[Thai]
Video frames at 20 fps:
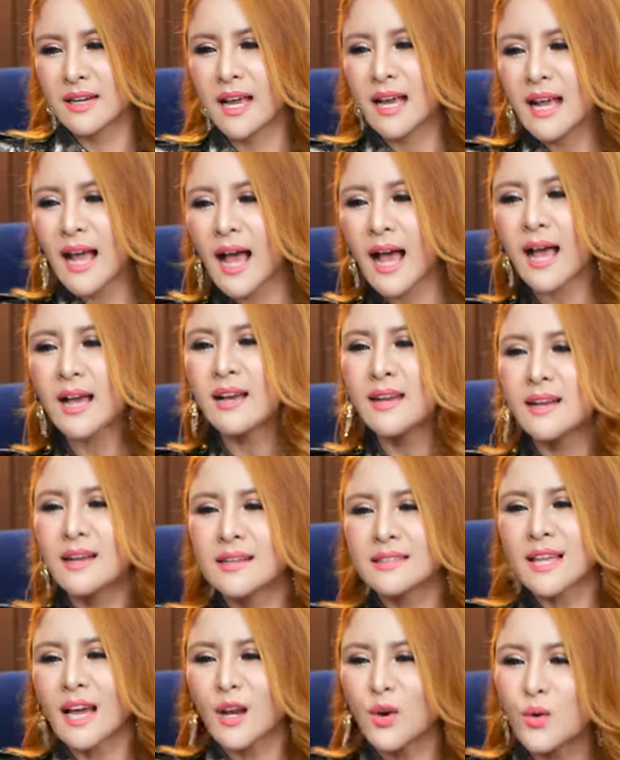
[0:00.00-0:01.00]
นะคะ
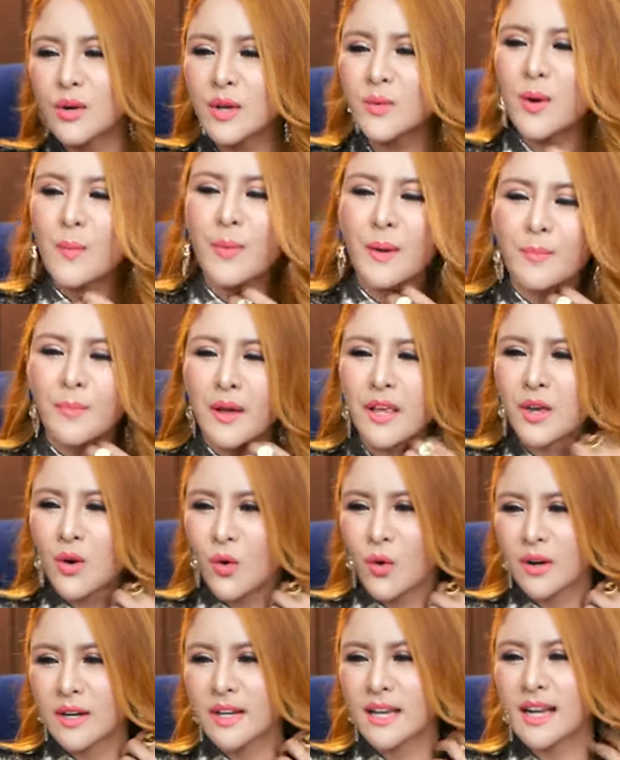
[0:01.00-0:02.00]
ถ้าลูกคิดว่าเป็นประโย
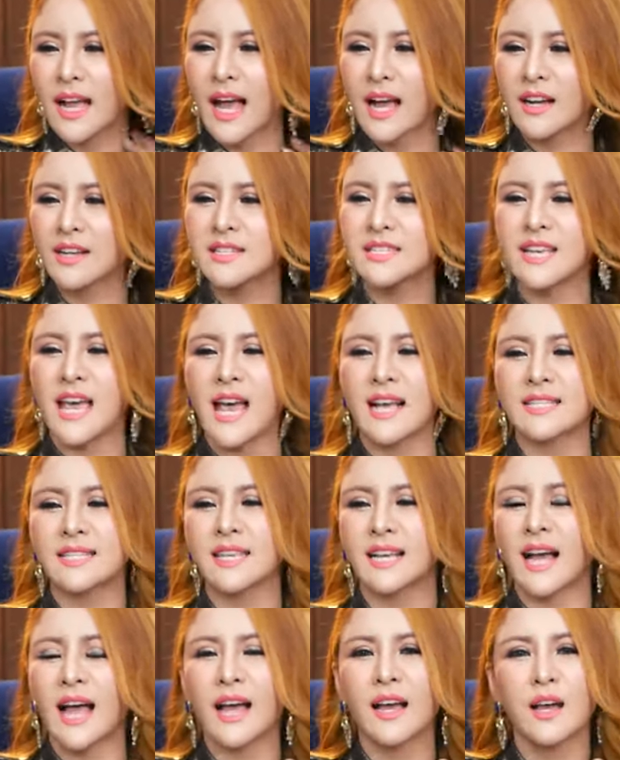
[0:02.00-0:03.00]
ชน์นะคะก็แชร์
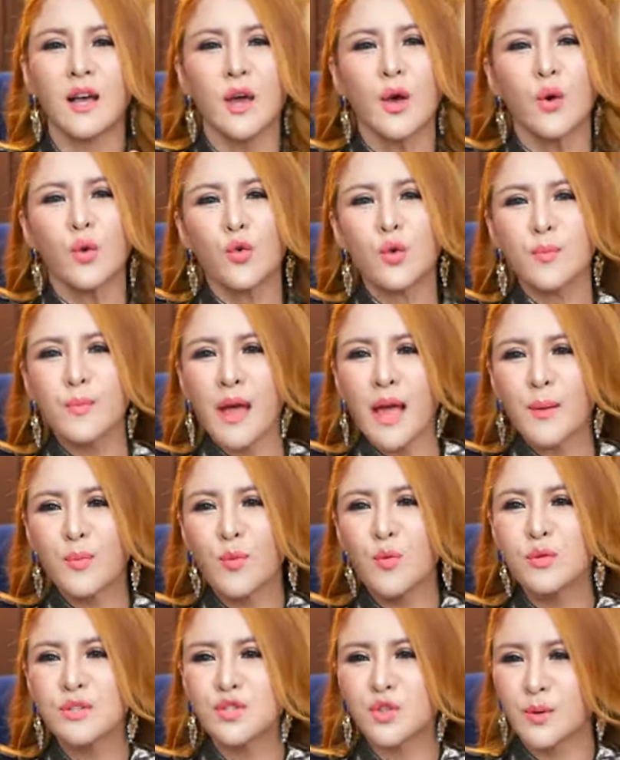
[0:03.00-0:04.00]
สิคะคุณแม่
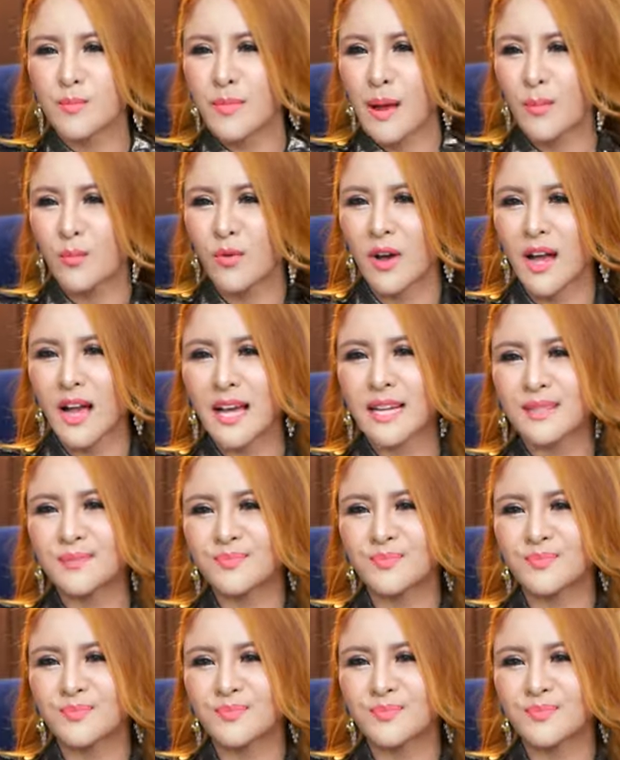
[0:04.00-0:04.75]
พูดจนแบบว่า